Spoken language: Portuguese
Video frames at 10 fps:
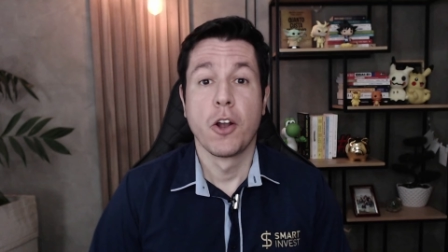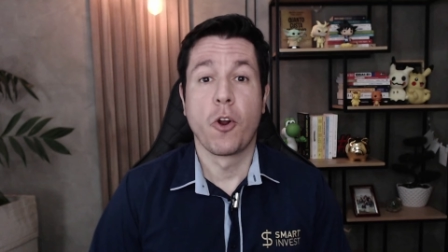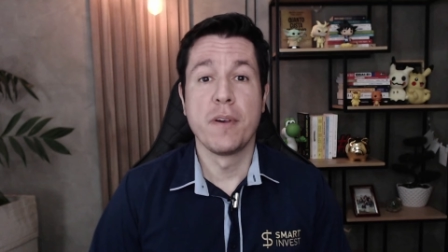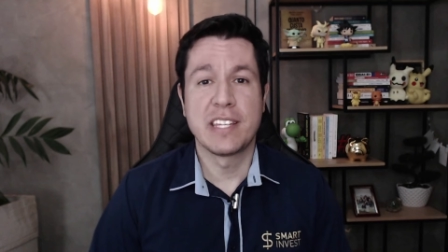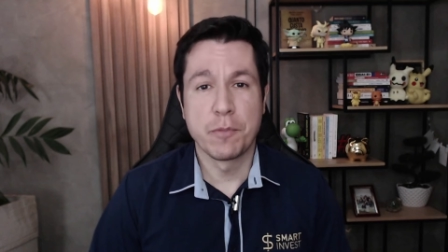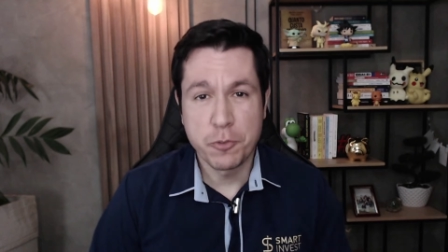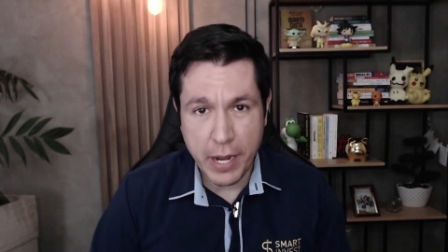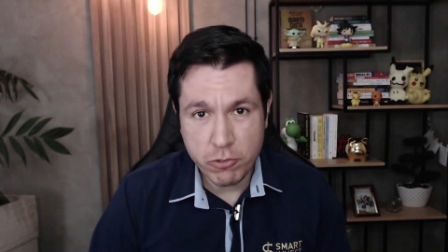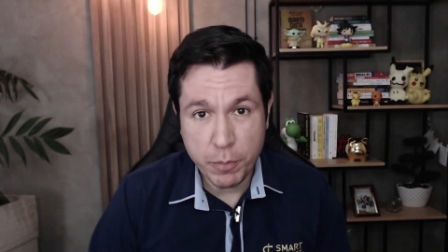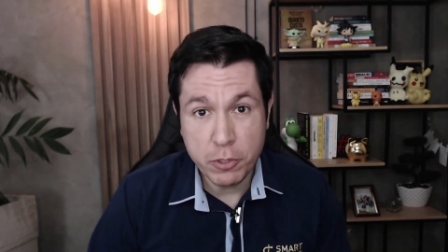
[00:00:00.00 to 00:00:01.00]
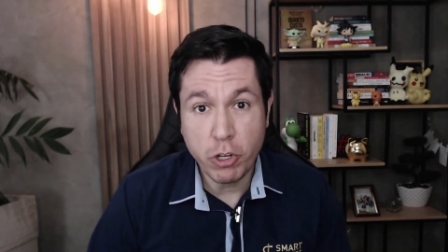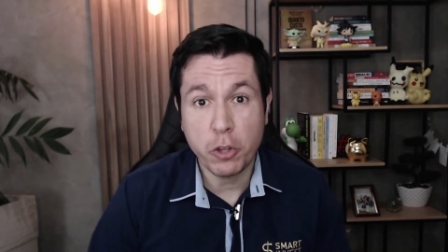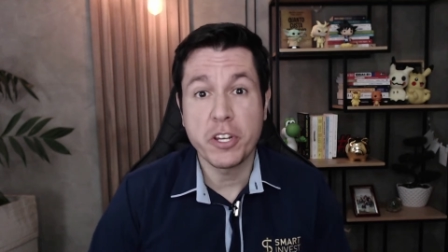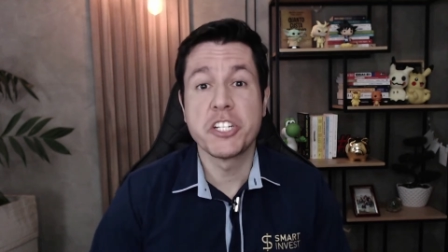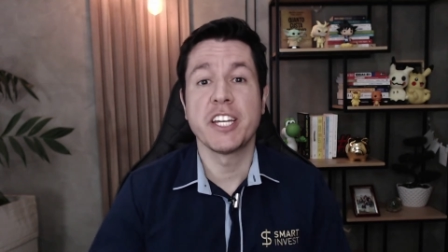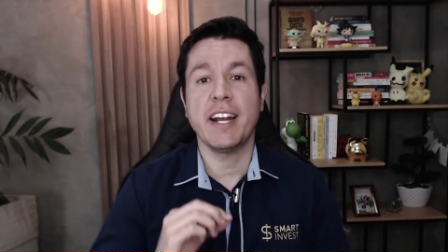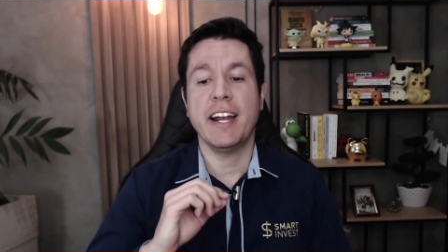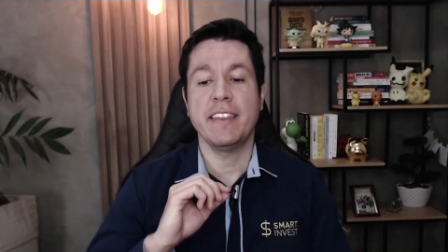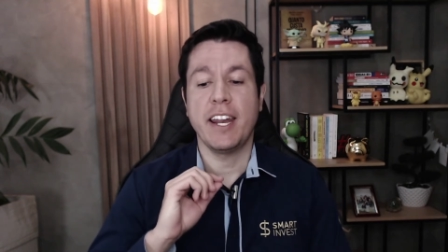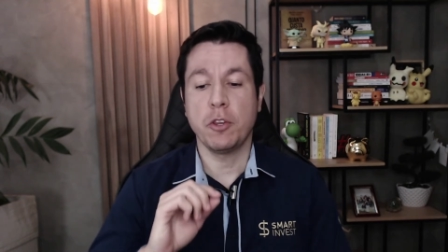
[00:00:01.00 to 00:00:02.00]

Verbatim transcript: Começamos mais um episódio do Enchendo a Carteira no